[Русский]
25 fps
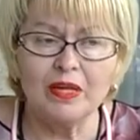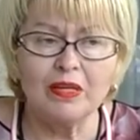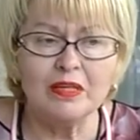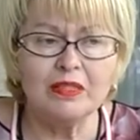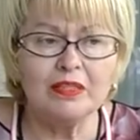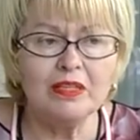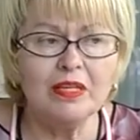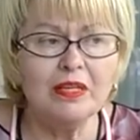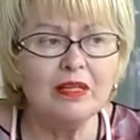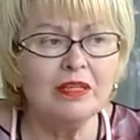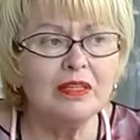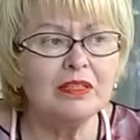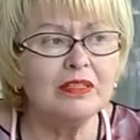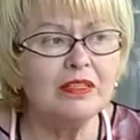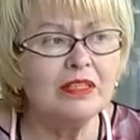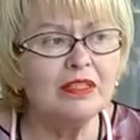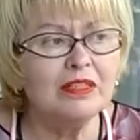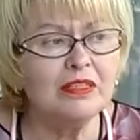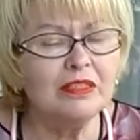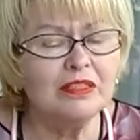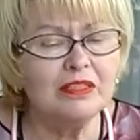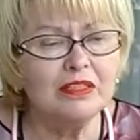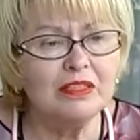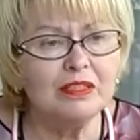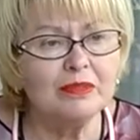Я, я
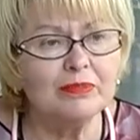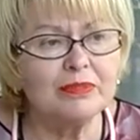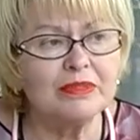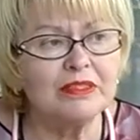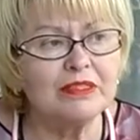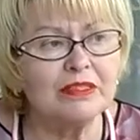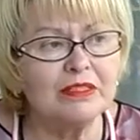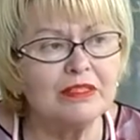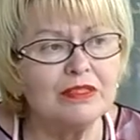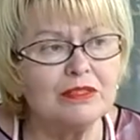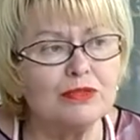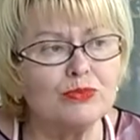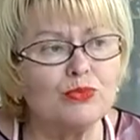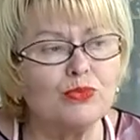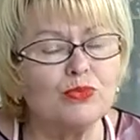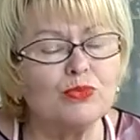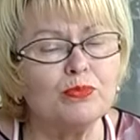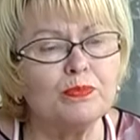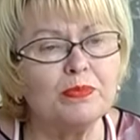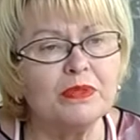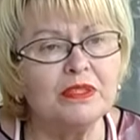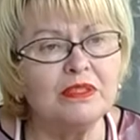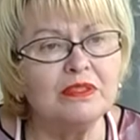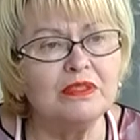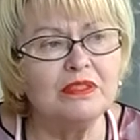хотела бы сразу
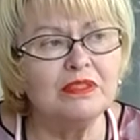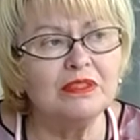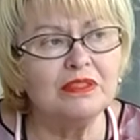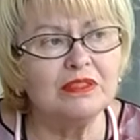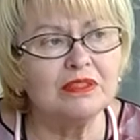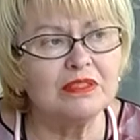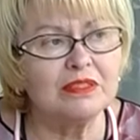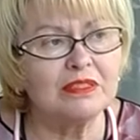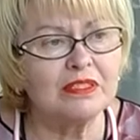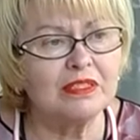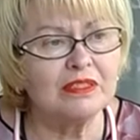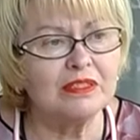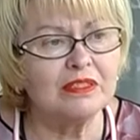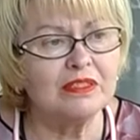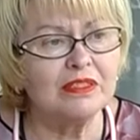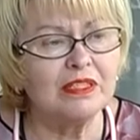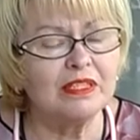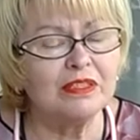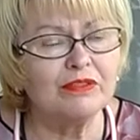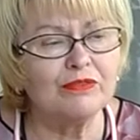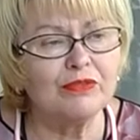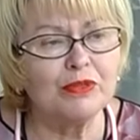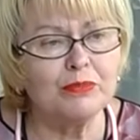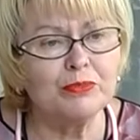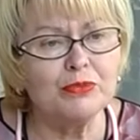упредить целый ряд
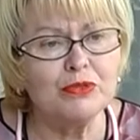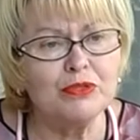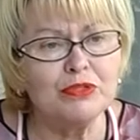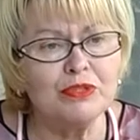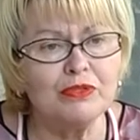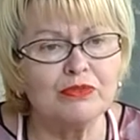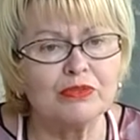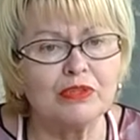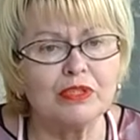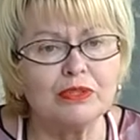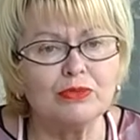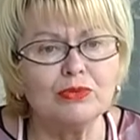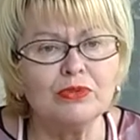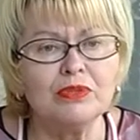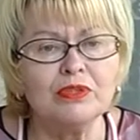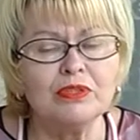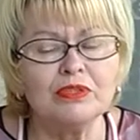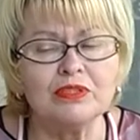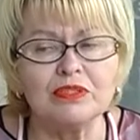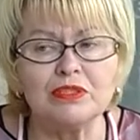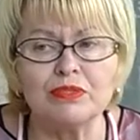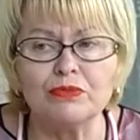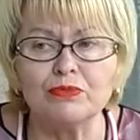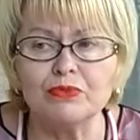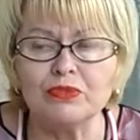вопросов, которые на
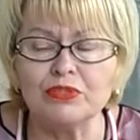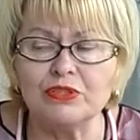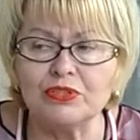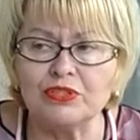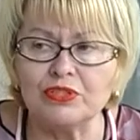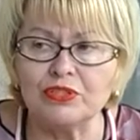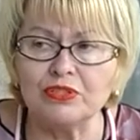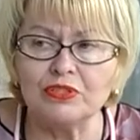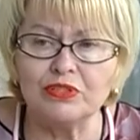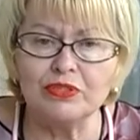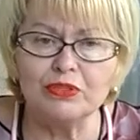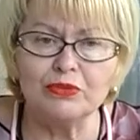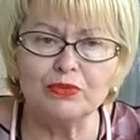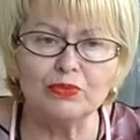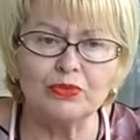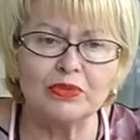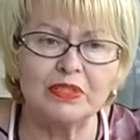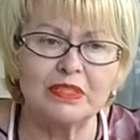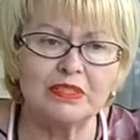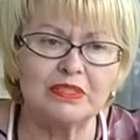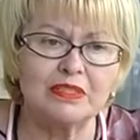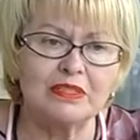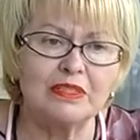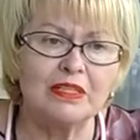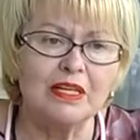сегодняшний день у
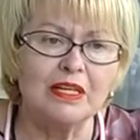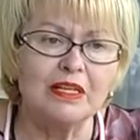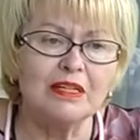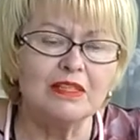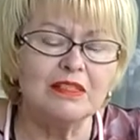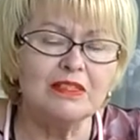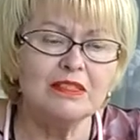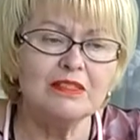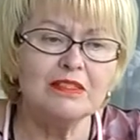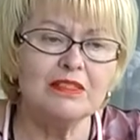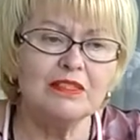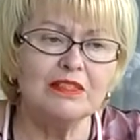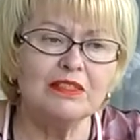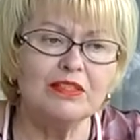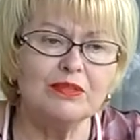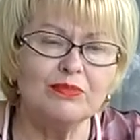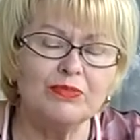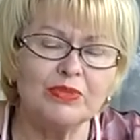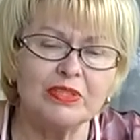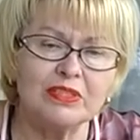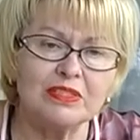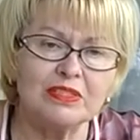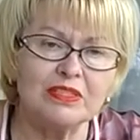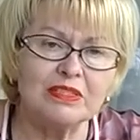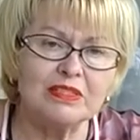нас и среди
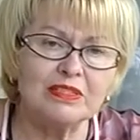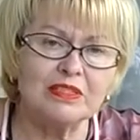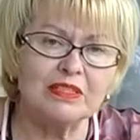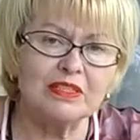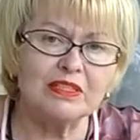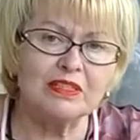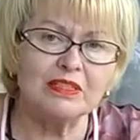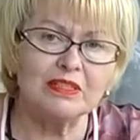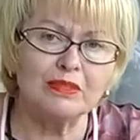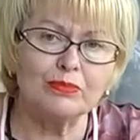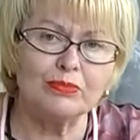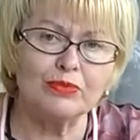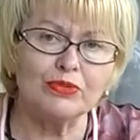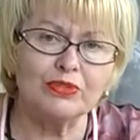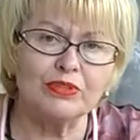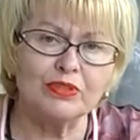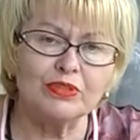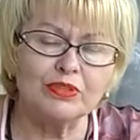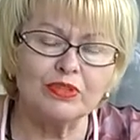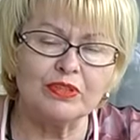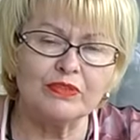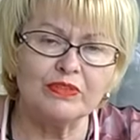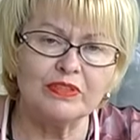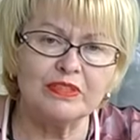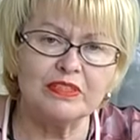медицинских
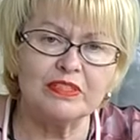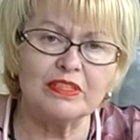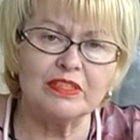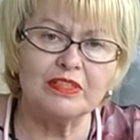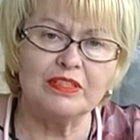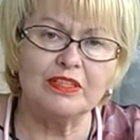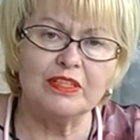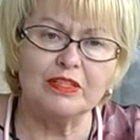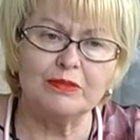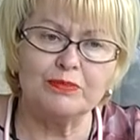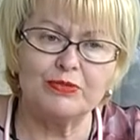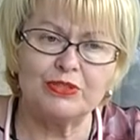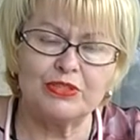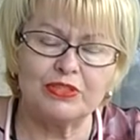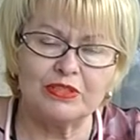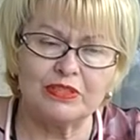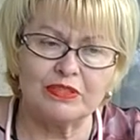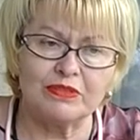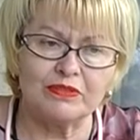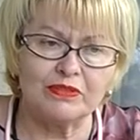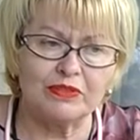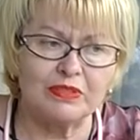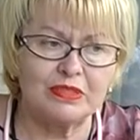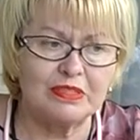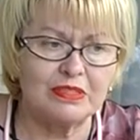работников, и среди
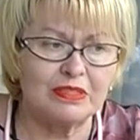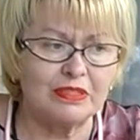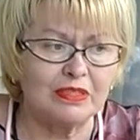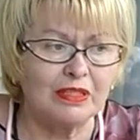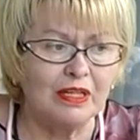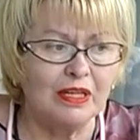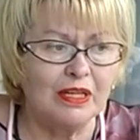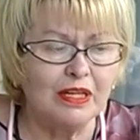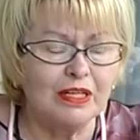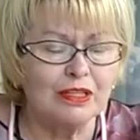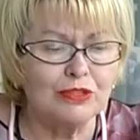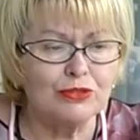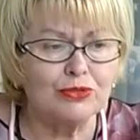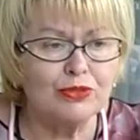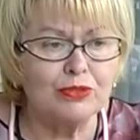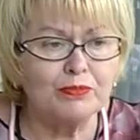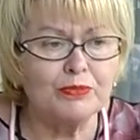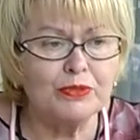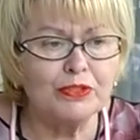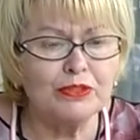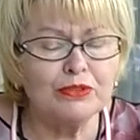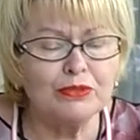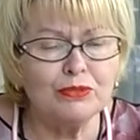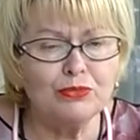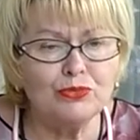общественности, что
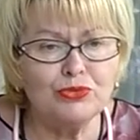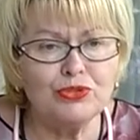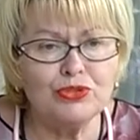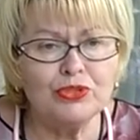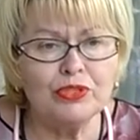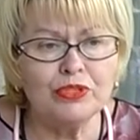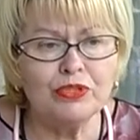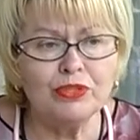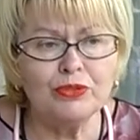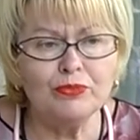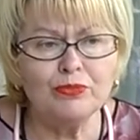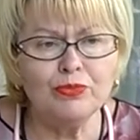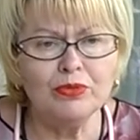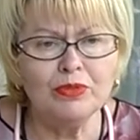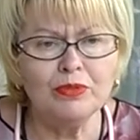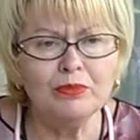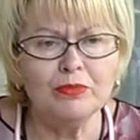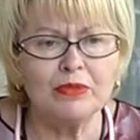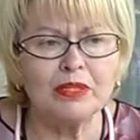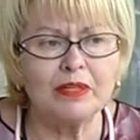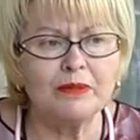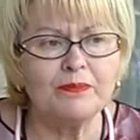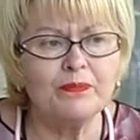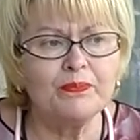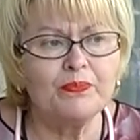предыдущая
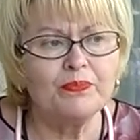реформа